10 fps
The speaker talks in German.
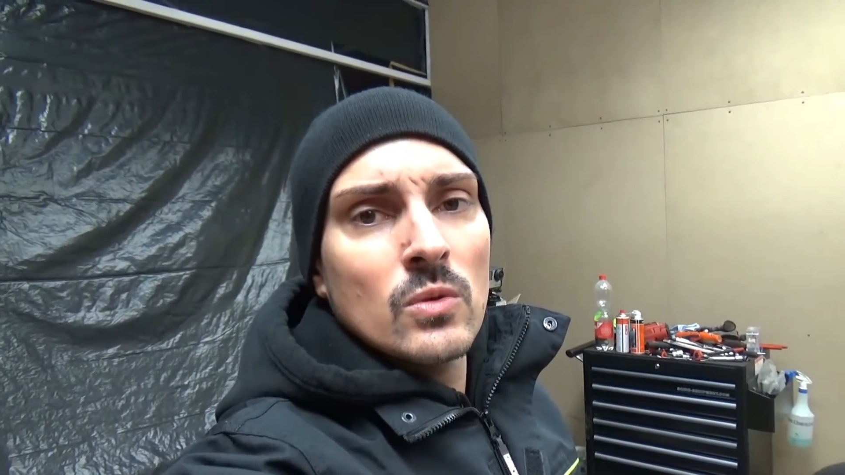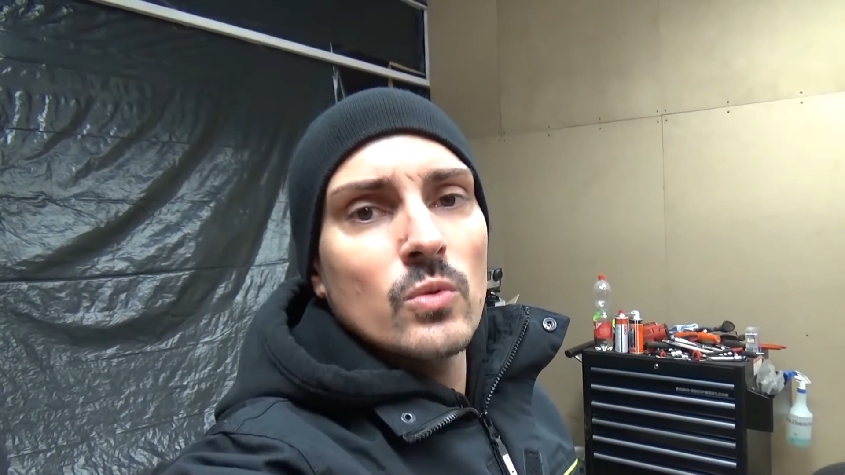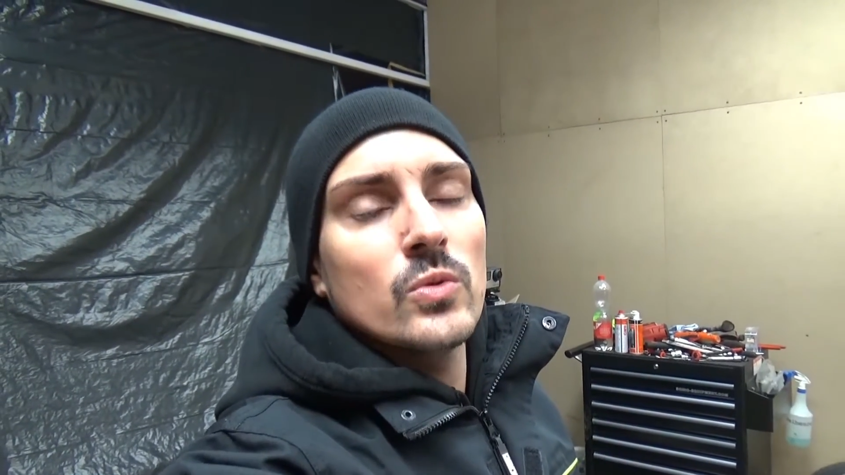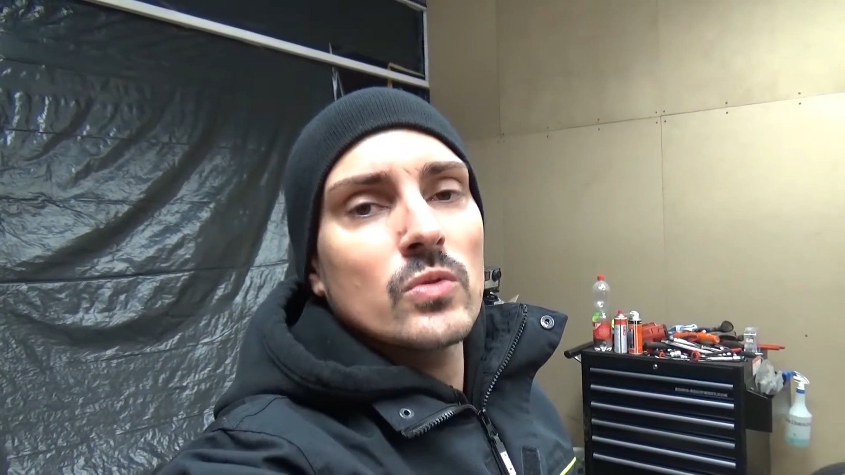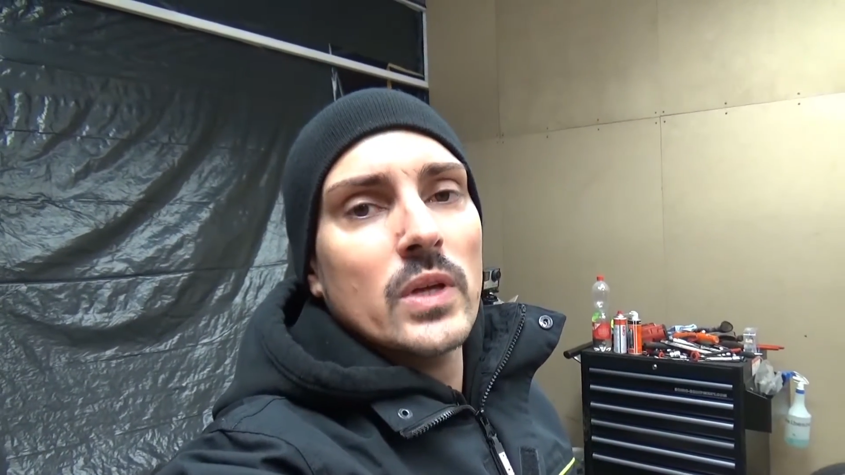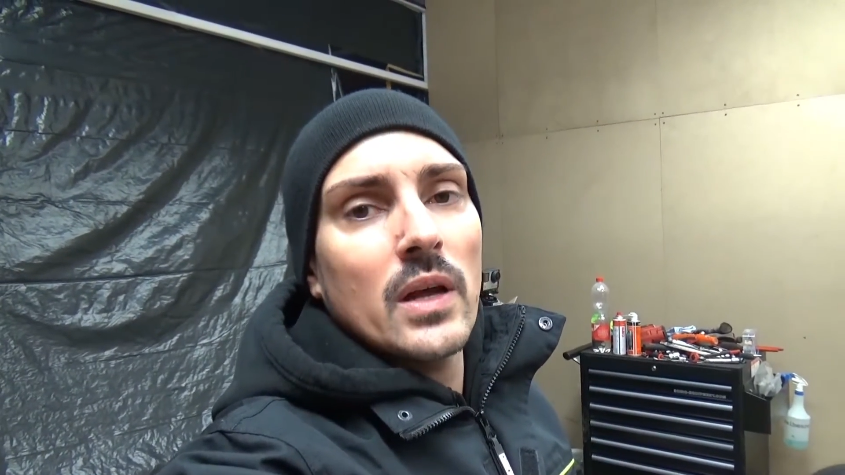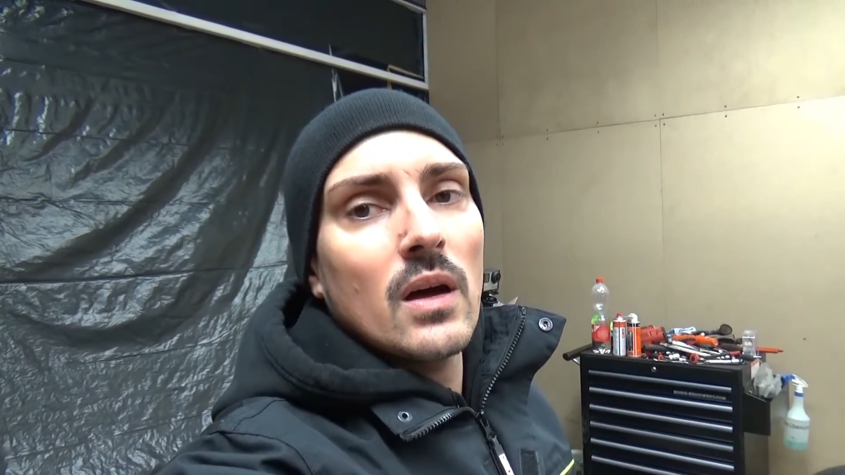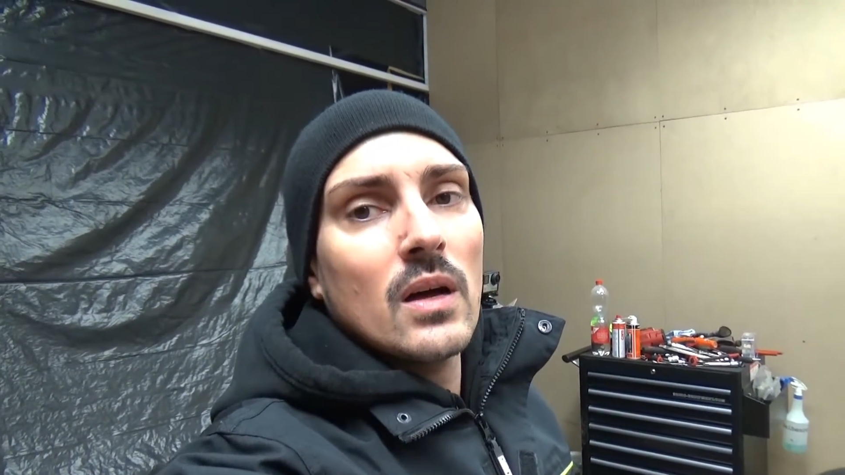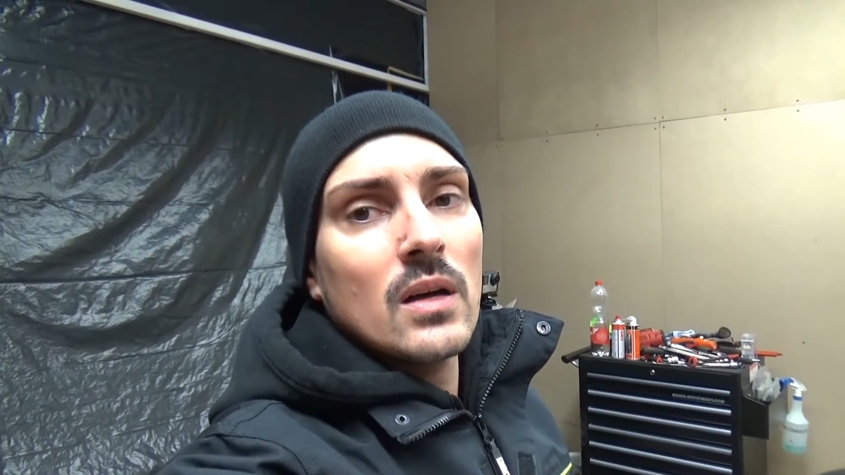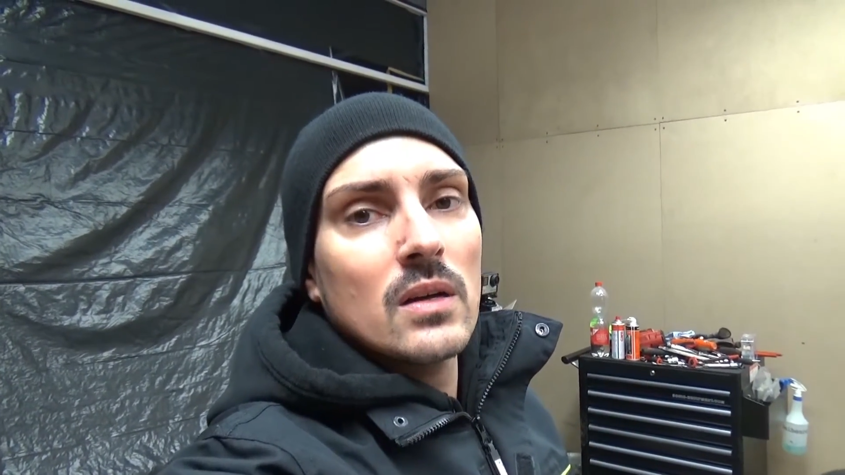und
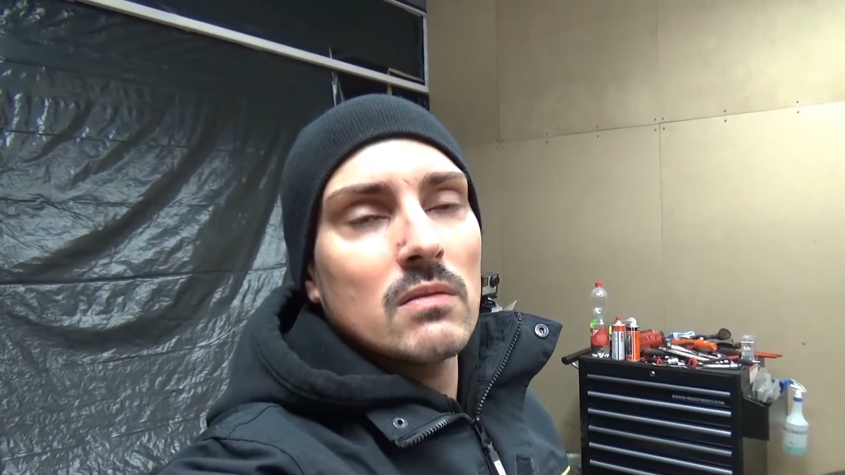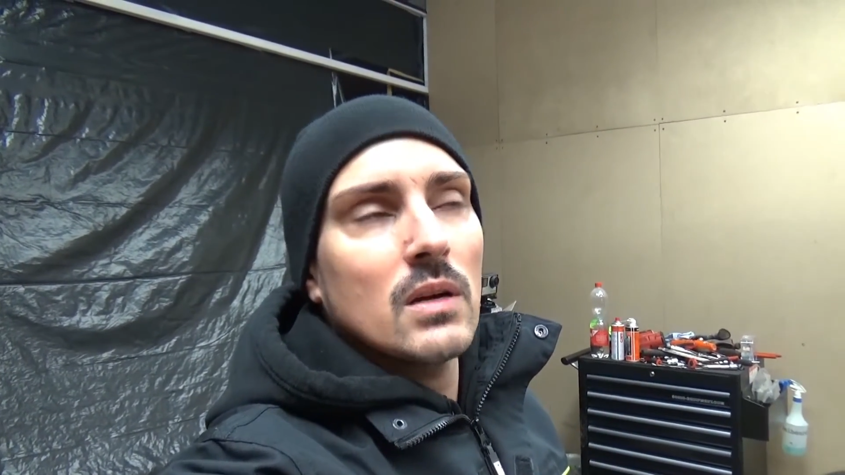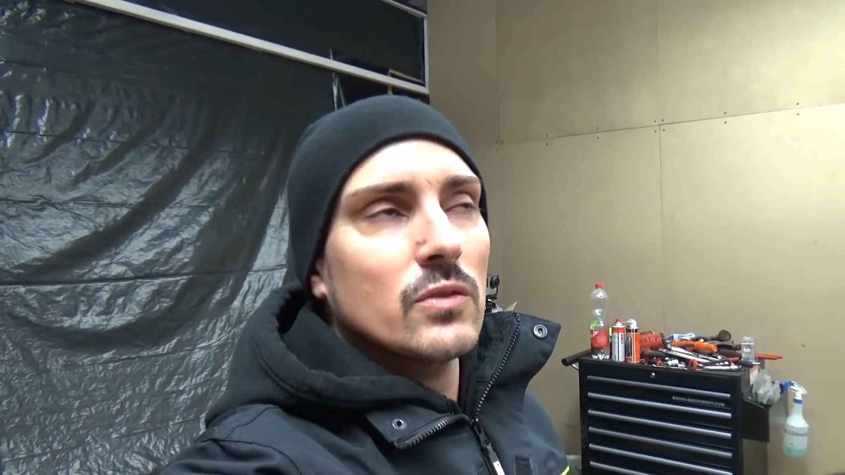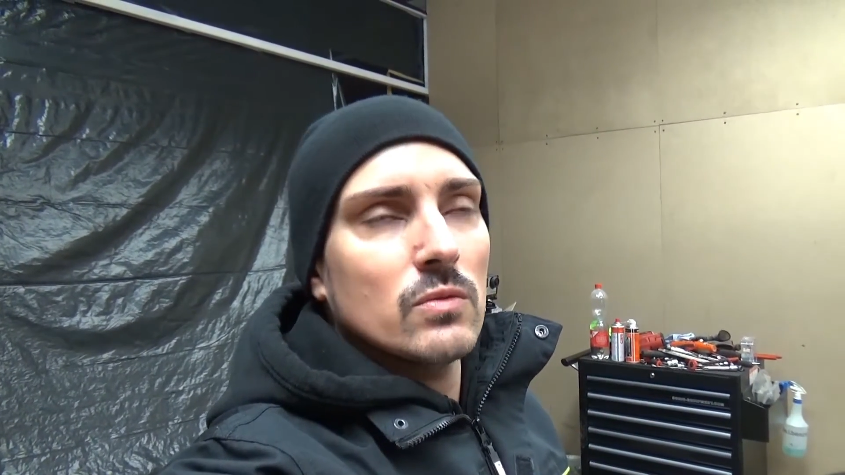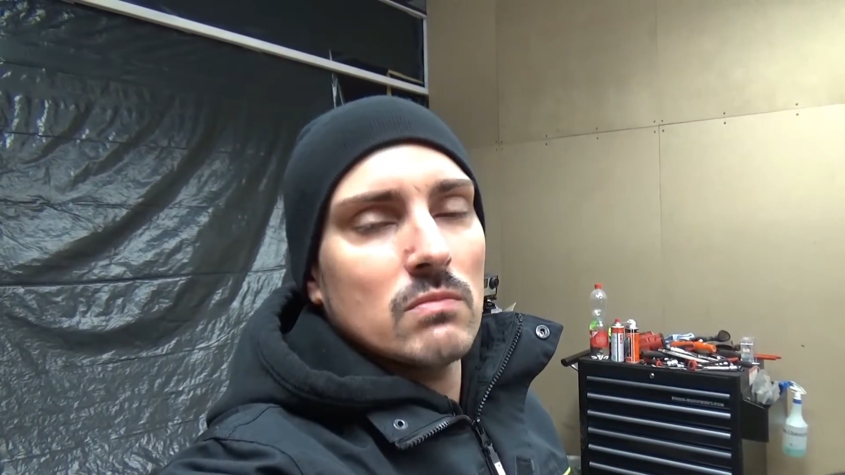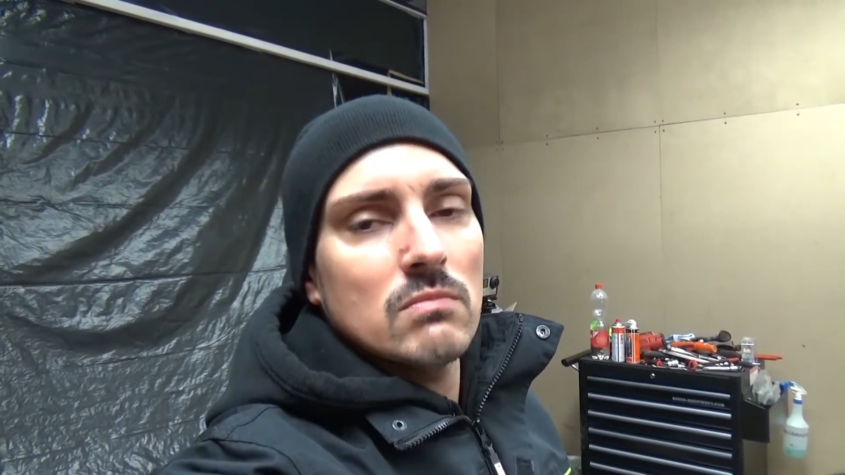danach, also